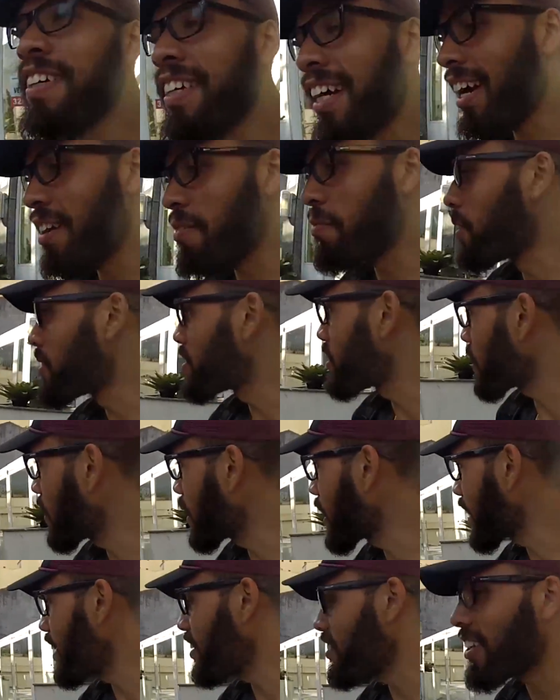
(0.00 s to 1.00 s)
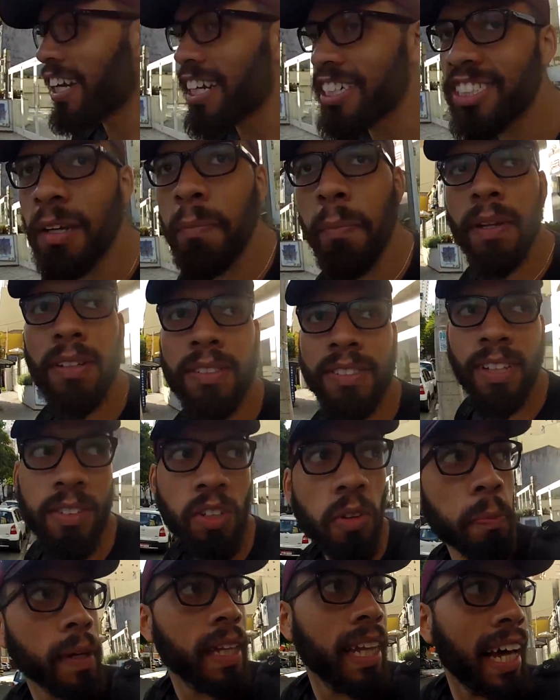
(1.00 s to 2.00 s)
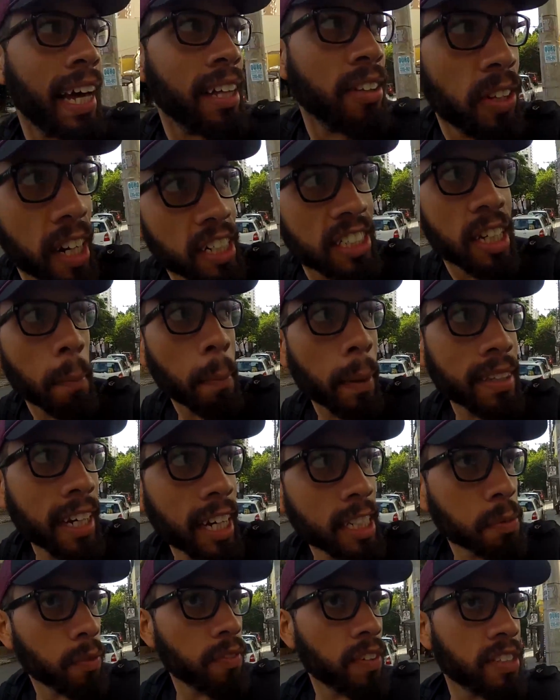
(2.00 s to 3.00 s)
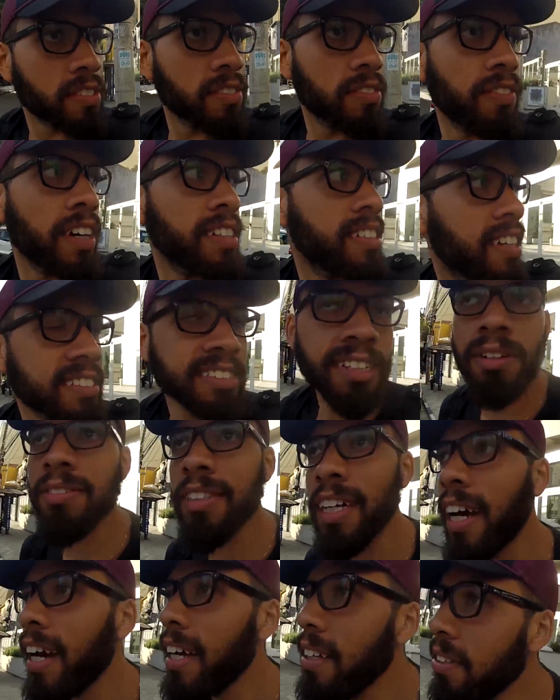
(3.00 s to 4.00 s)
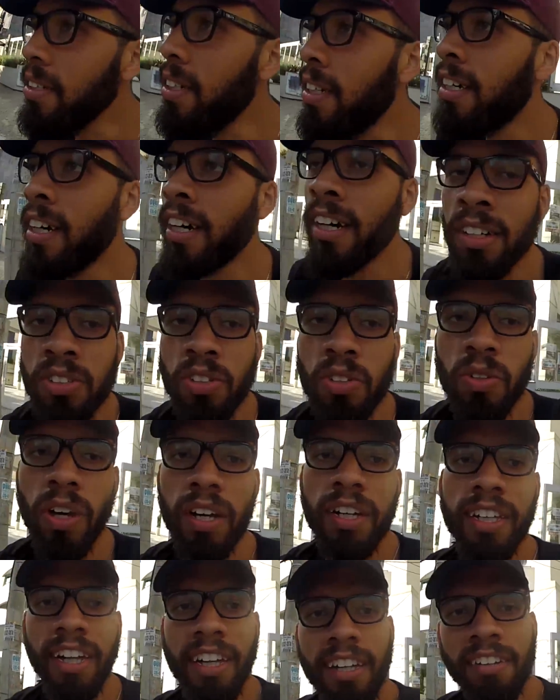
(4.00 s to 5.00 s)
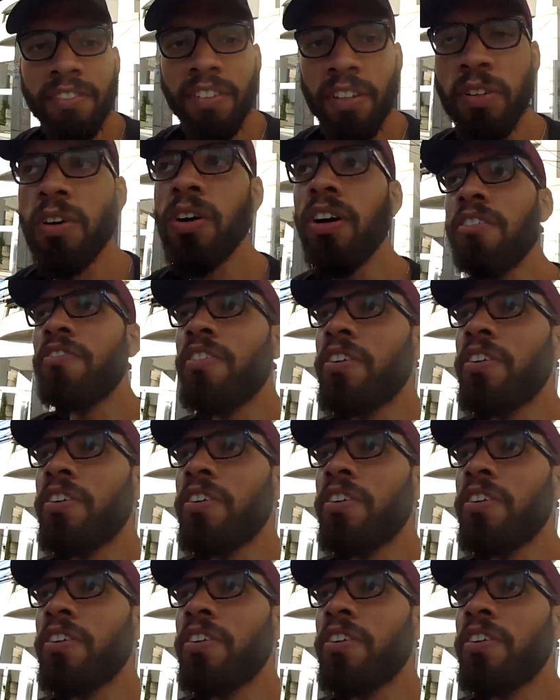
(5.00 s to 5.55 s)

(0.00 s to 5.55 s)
Fica aí, moça. Agora a é douradinha pra não ser atropelado, olhadinha pra trás pra ver se não vai ser assaltado tudo ok. Ficou?